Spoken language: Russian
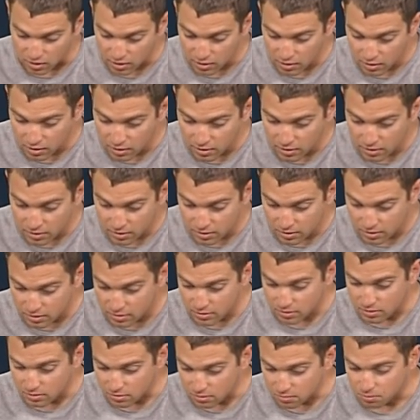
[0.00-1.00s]
И
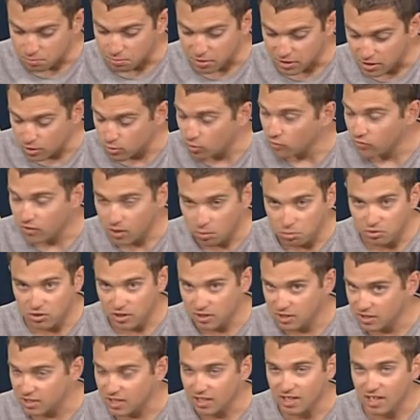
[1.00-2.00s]
э, подготовка
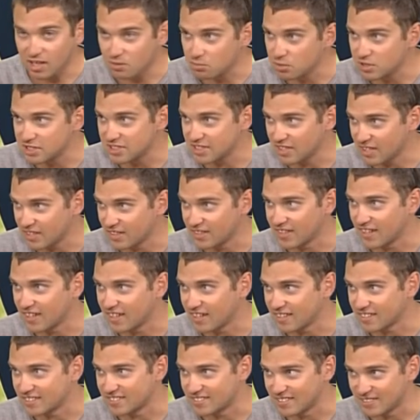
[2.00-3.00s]
была не такая быстрая, как
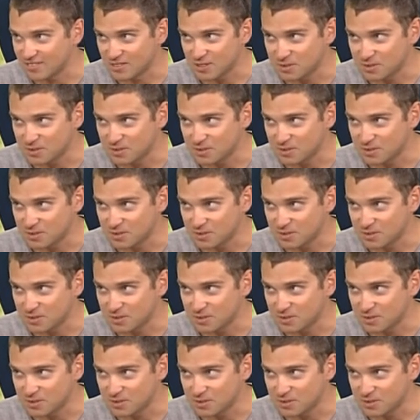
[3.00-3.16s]
кажется.